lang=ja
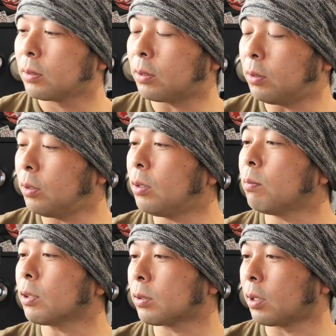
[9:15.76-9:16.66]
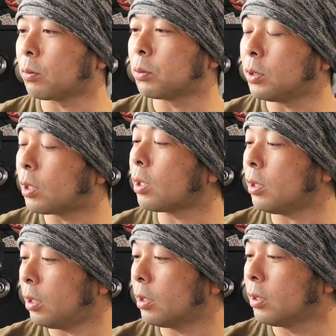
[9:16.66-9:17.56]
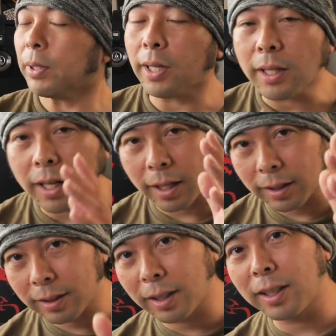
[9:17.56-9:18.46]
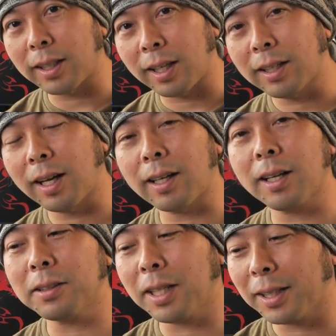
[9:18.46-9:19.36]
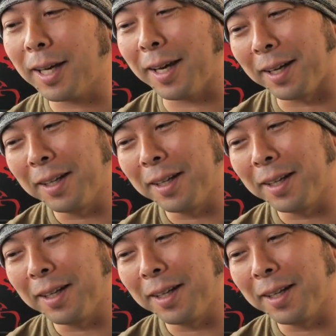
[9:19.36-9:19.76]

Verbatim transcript: 気に入りました個人的に、まあ、ただただね価格がね